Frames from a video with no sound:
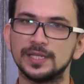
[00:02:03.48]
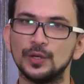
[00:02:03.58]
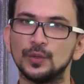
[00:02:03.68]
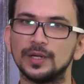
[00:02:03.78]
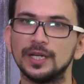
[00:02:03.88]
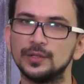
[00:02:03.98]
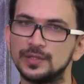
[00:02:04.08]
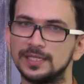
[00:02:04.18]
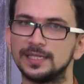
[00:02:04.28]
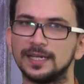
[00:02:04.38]
से होकर
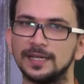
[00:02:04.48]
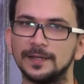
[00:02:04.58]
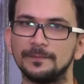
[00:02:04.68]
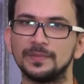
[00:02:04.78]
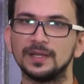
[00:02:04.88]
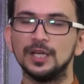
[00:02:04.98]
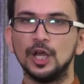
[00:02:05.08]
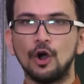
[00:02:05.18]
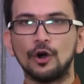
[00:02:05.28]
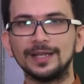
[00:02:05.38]
गुजरता है
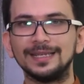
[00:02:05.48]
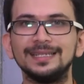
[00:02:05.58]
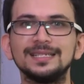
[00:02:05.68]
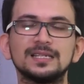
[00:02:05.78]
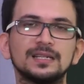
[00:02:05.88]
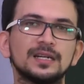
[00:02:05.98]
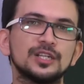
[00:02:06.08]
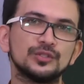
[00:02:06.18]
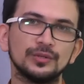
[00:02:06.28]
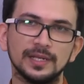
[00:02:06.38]
और इन्हीं
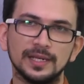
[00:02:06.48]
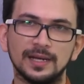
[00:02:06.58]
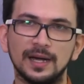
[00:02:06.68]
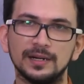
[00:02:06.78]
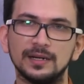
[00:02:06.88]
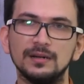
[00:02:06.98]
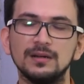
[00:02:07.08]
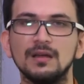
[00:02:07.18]
संघर्षों के कारण